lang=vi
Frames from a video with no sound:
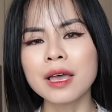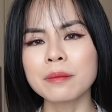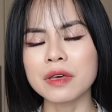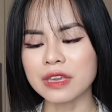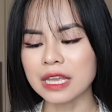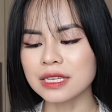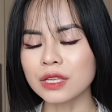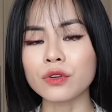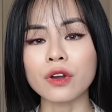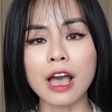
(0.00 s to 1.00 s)
bởi vì cái chất
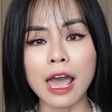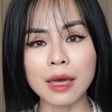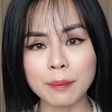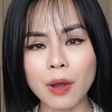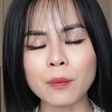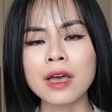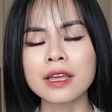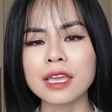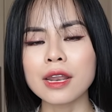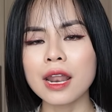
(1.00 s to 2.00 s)
của nó khá là mỏng
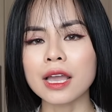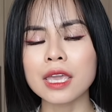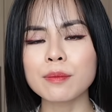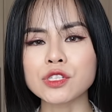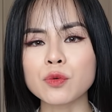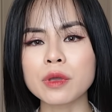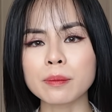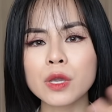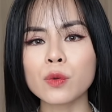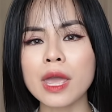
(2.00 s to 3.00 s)
thế nên là khi mà chúng mình
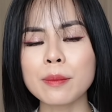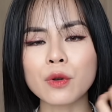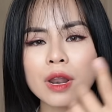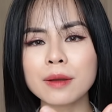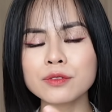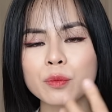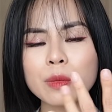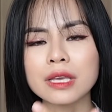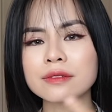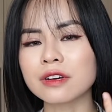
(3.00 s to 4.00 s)
build lên một lớp chúng
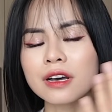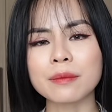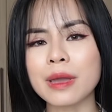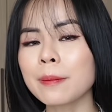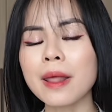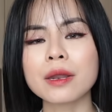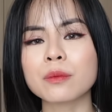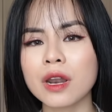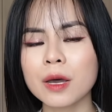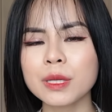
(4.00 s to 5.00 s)
mình vừa mới apply được một lớp